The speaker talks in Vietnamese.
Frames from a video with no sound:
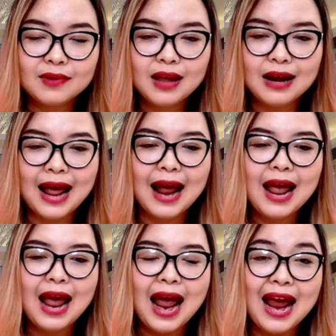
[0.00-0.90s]
là
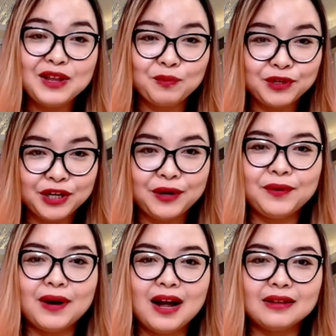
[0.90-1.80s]
20 triệu
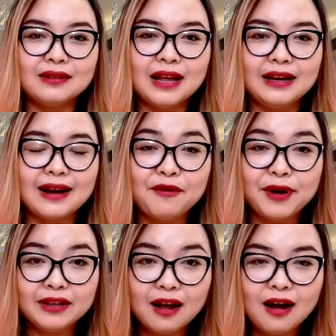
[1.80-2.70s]
à, tiền
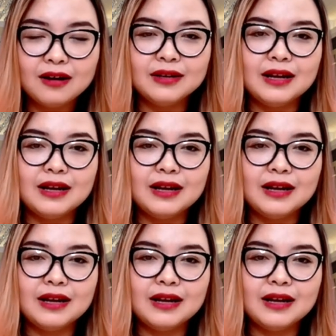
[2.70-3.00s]
director